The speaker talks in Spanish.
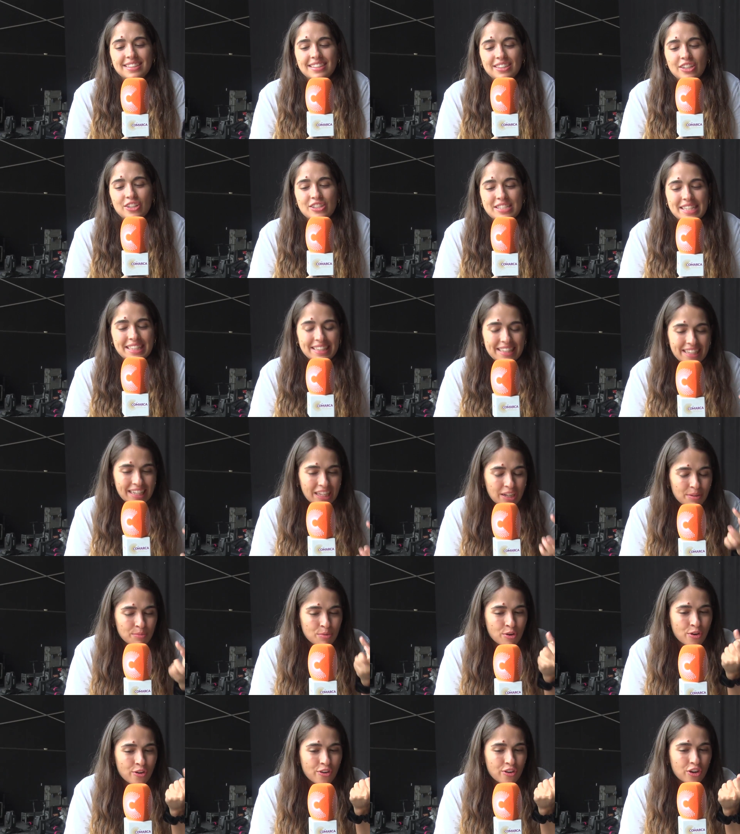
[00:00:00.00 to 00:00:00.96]
no sé, tiene
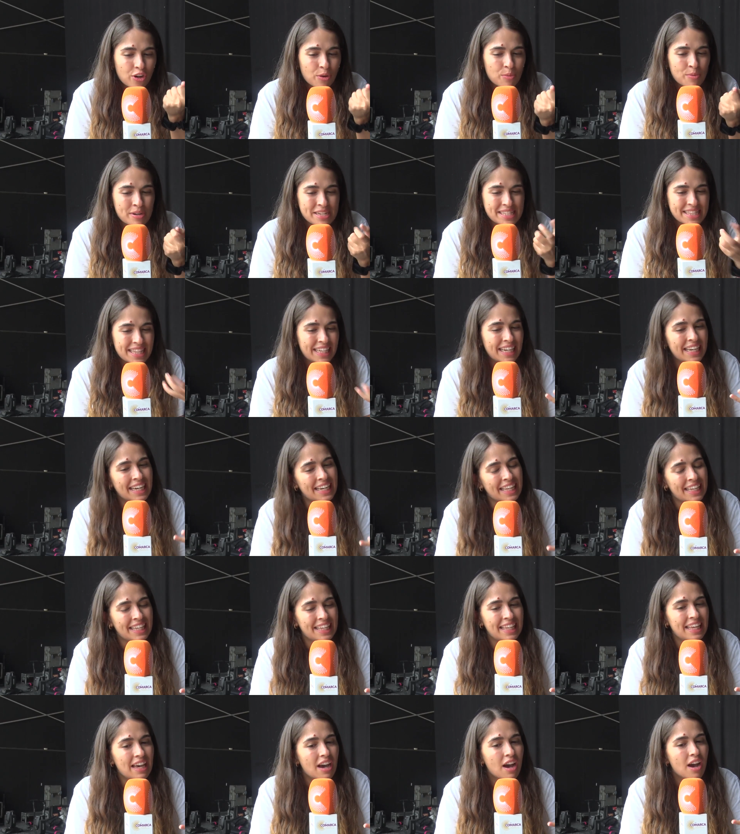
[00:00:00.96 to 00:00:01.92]
como, como esta
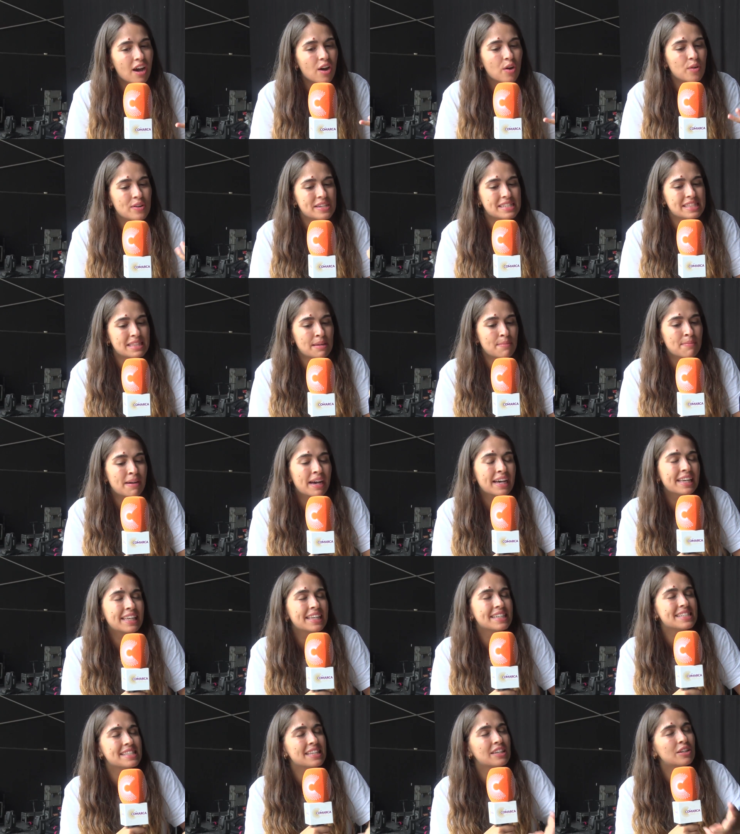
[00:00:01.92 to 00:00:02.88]
energía o esta
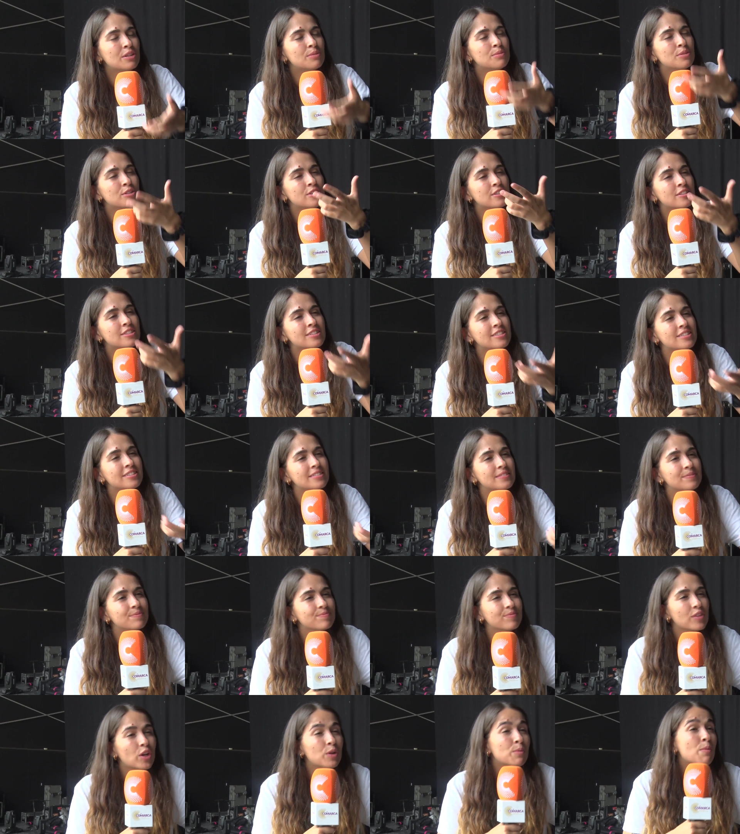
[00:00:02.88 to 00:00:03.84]
magia así como,
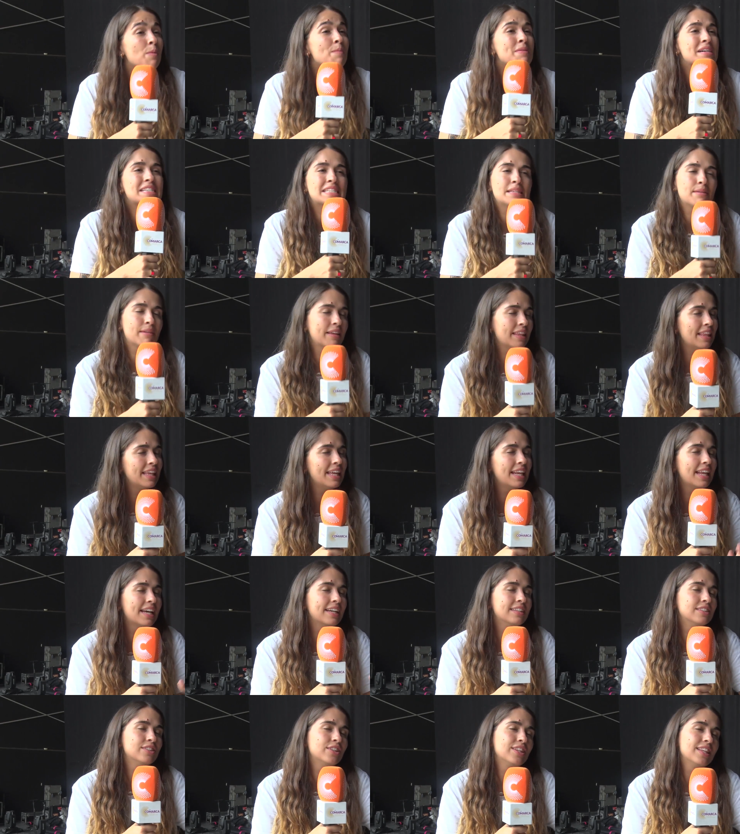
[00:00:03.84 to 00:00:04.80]
como más
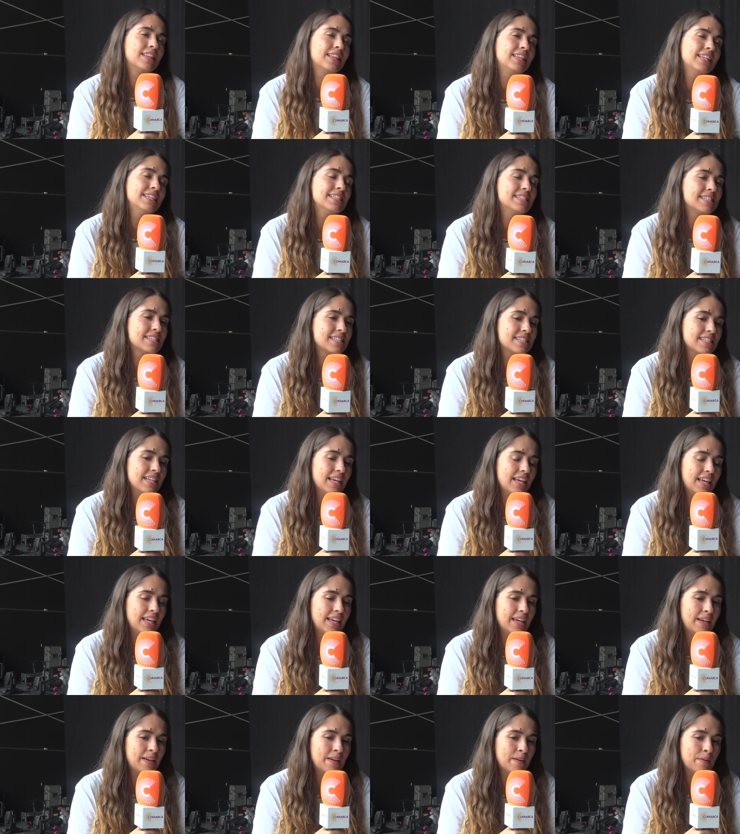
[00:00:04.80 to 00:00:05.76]
llevadera, entonces
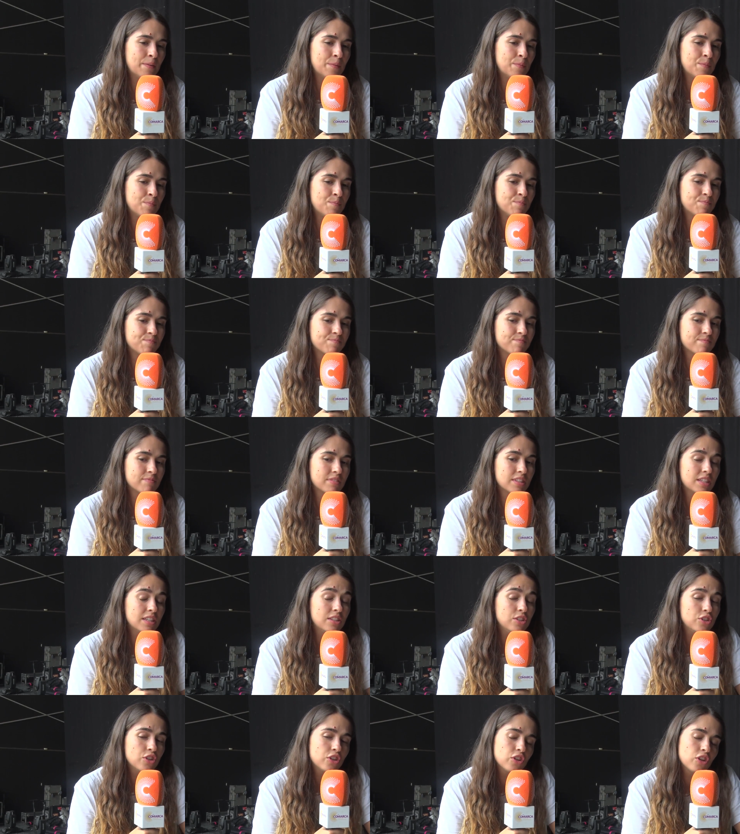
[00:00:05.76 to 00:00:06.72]
eh,
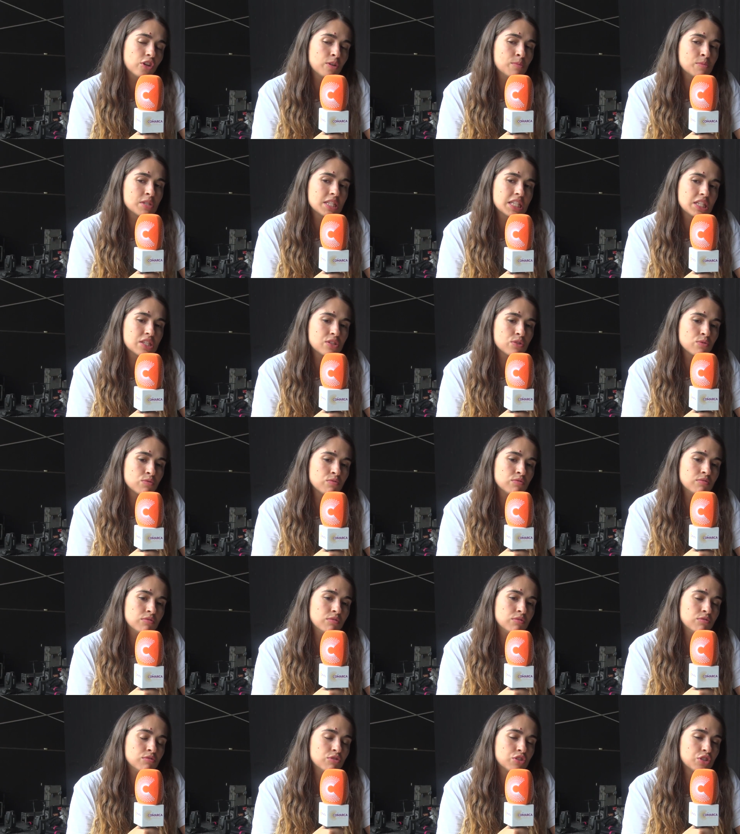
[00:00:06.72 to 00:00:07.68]
yo creo que hemos hecho
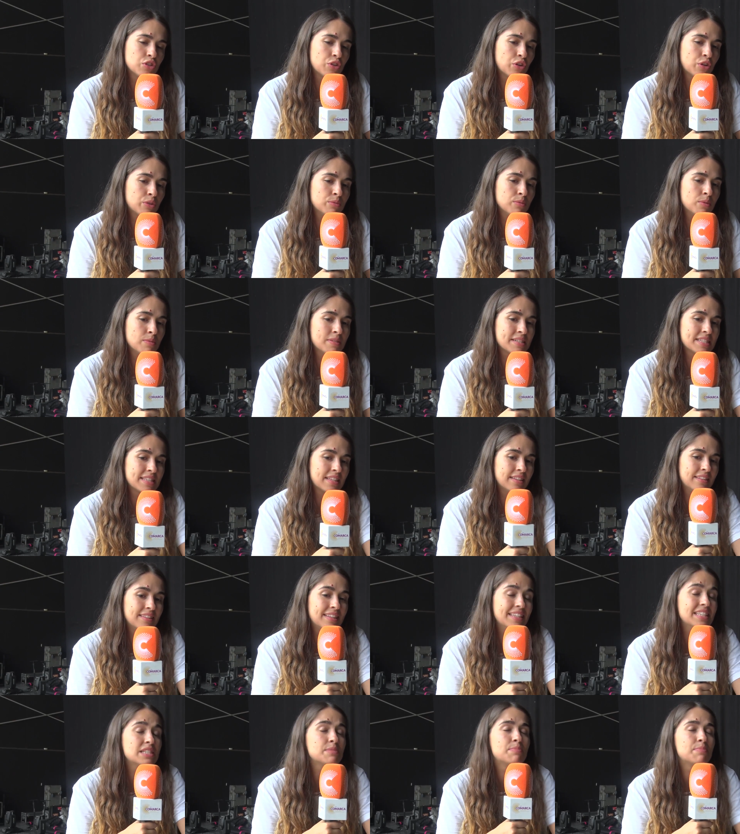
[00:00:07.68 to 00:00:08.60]
un, show como bastante